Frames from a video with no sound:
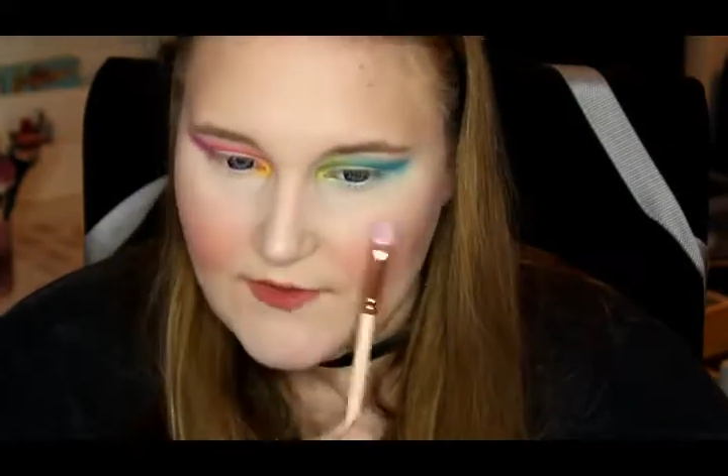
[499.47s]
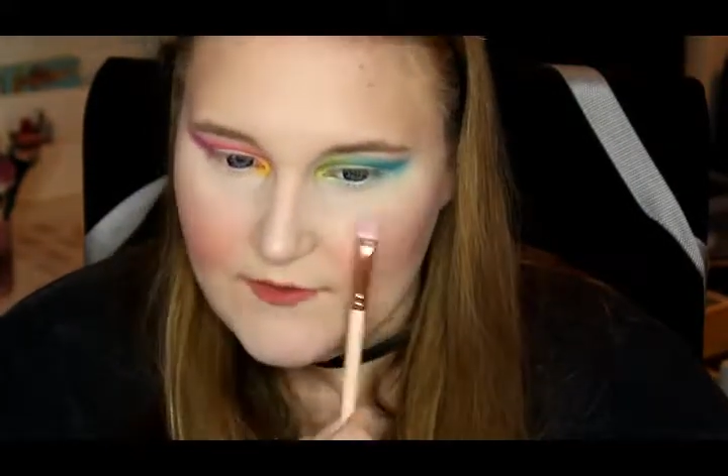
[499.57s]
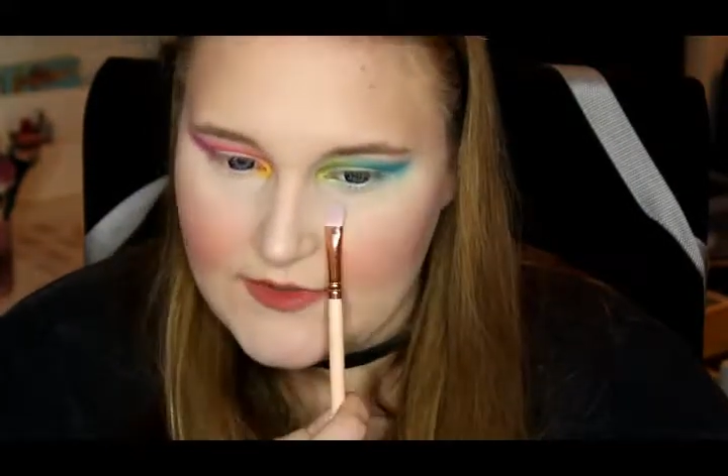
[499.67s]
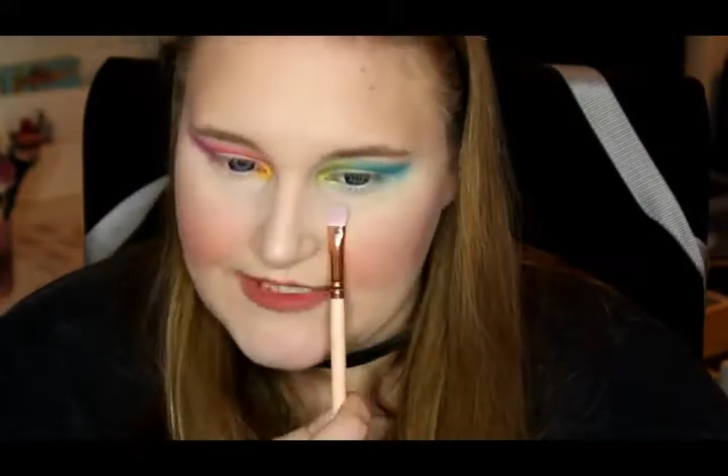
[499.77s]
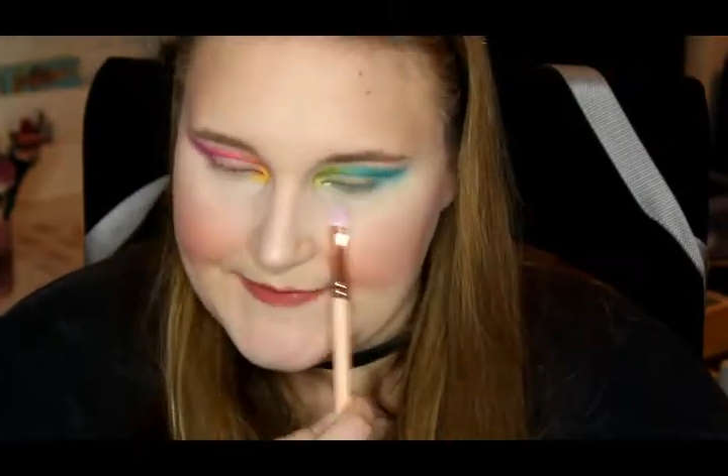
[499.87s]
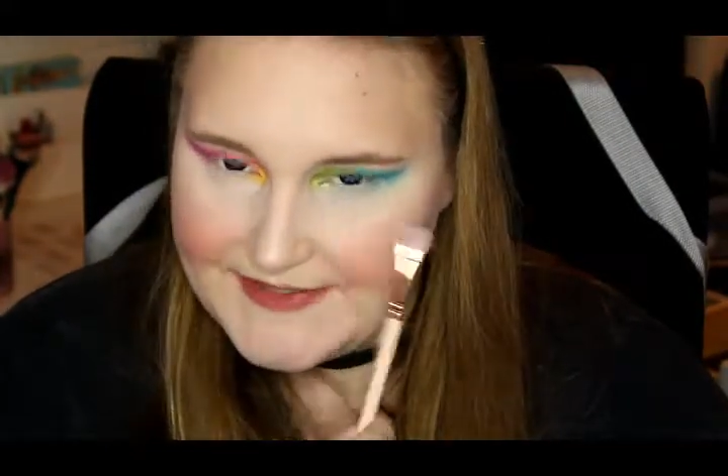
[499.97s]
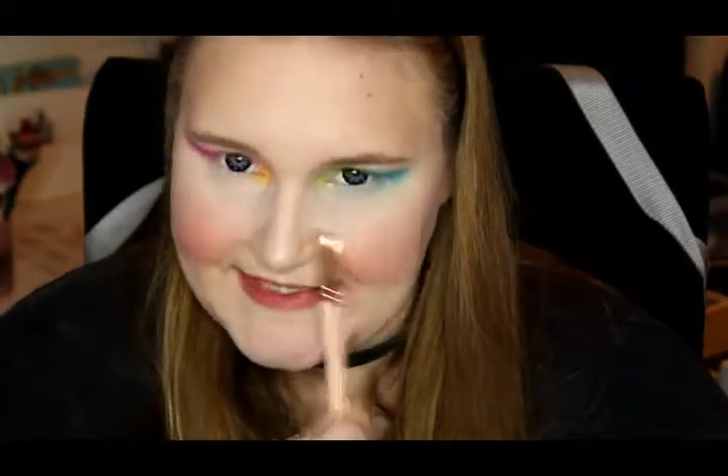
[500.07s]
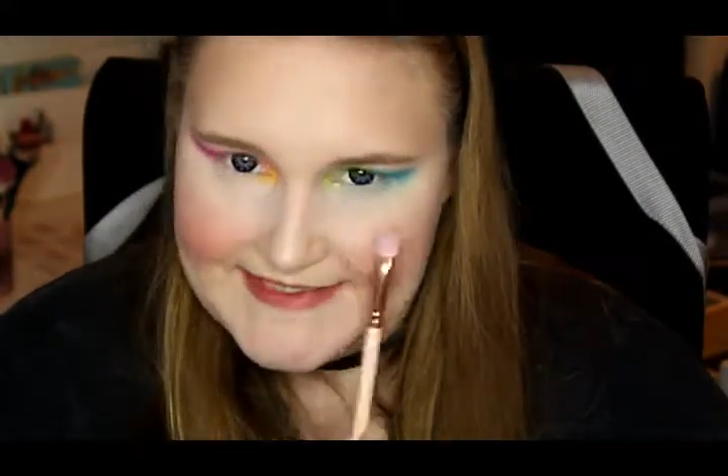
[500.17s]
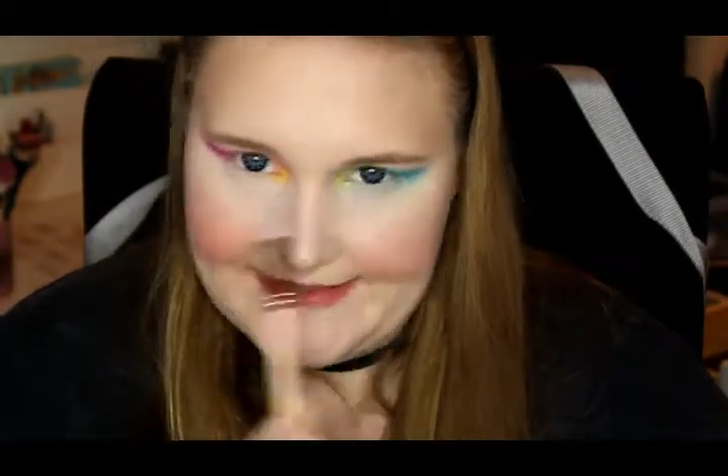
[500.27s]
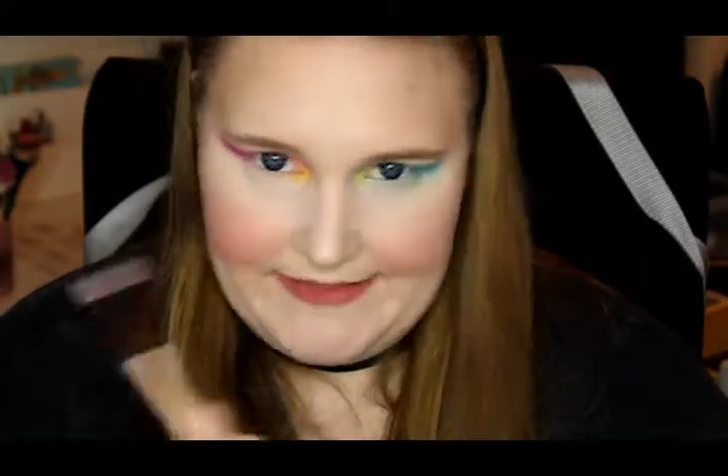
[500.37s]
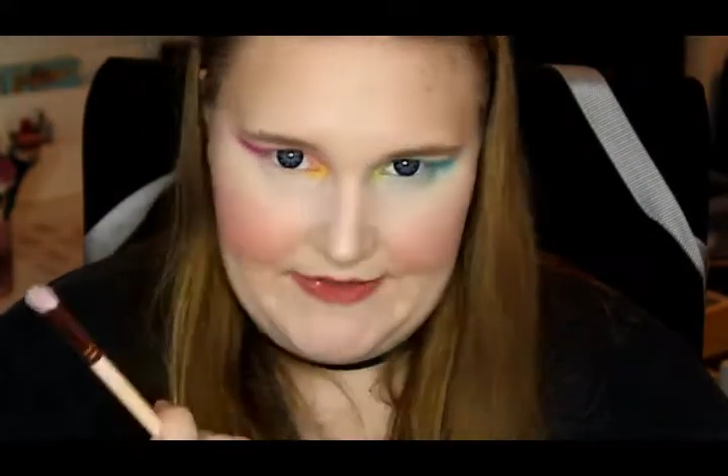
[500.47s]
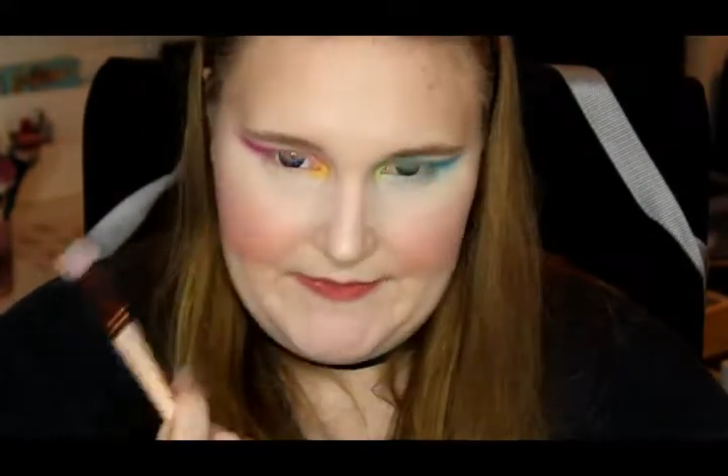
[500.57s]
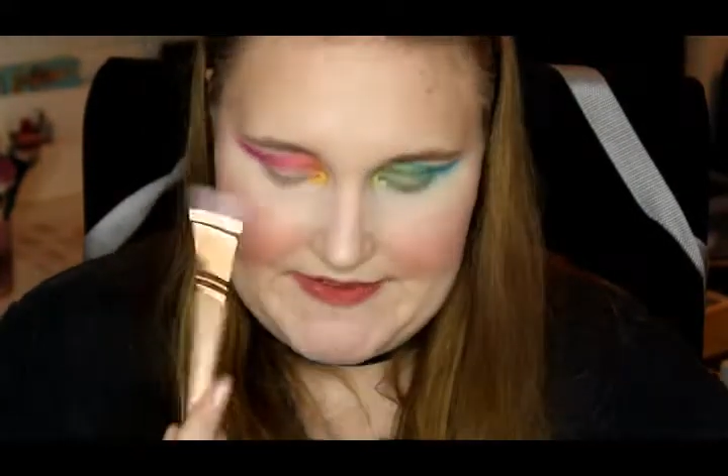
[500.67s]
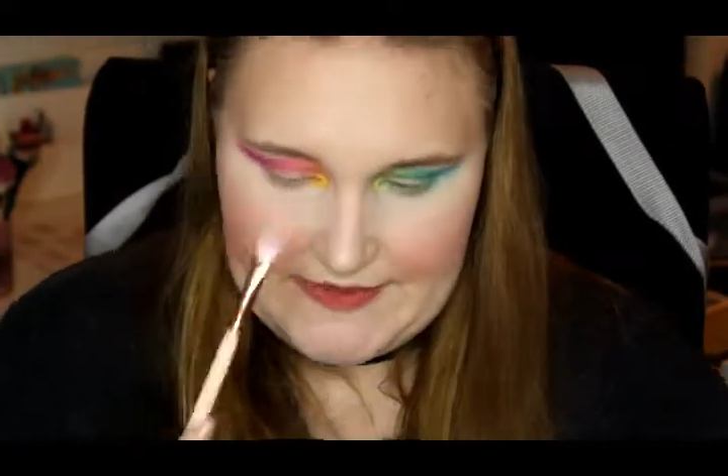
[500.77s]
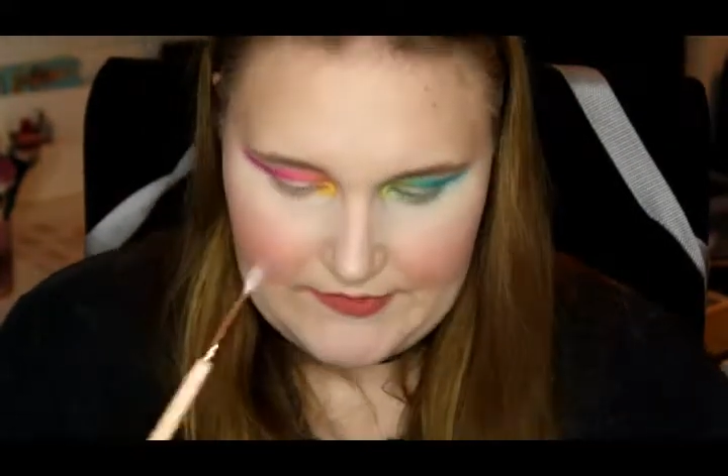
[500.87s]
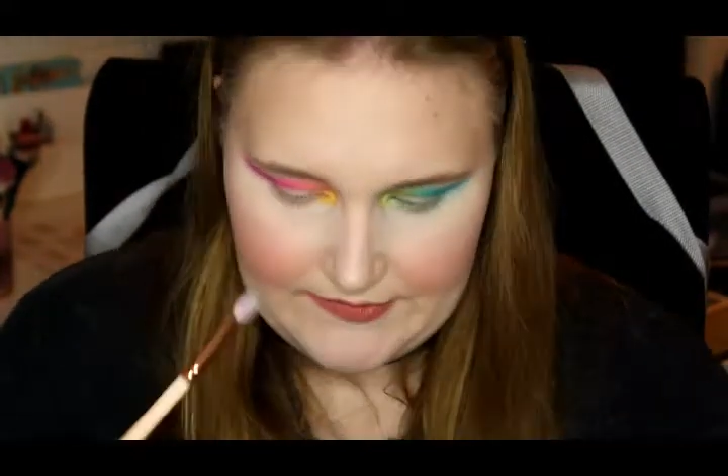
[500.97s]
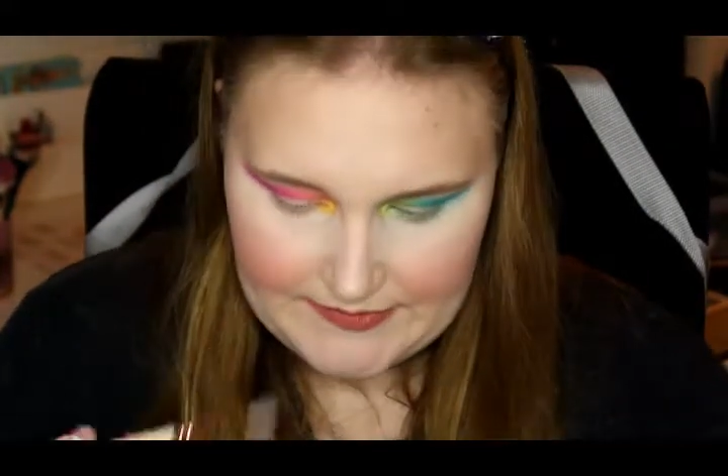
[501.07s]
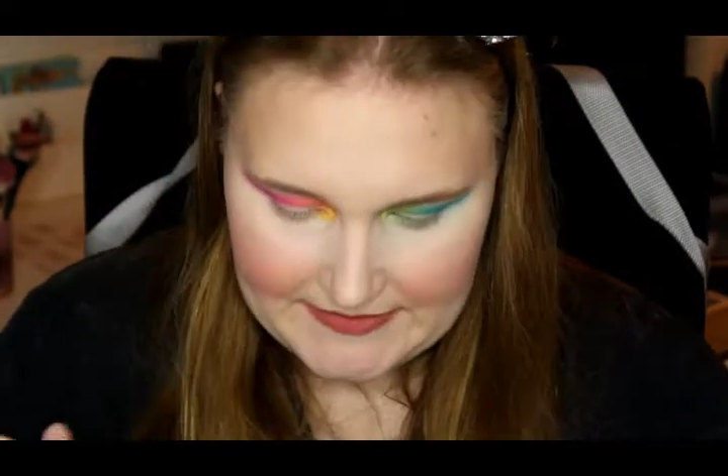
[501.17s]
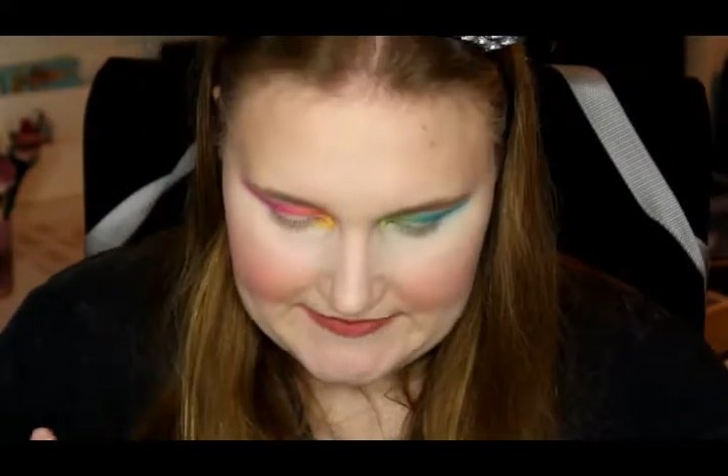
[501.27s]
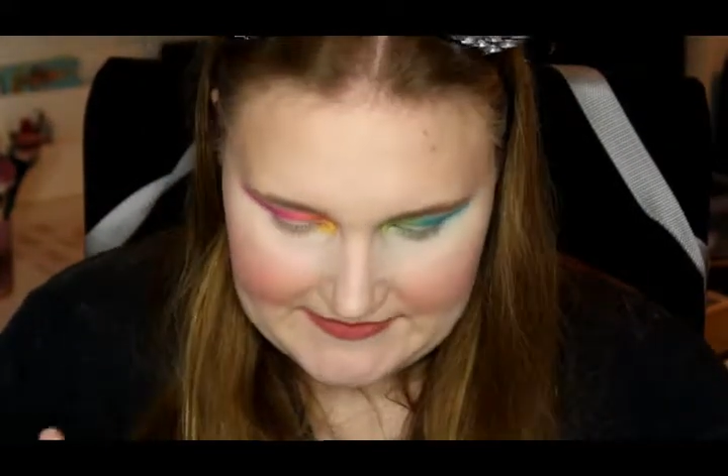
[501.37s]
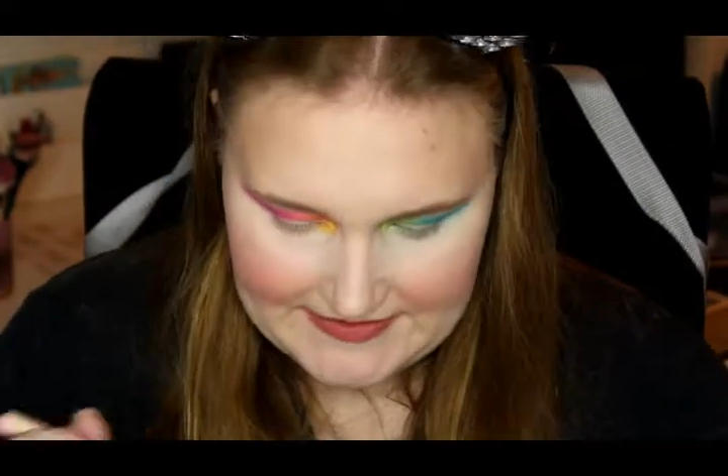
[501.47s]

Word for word: und gebe dann Glister einfach ein bisschen drüber,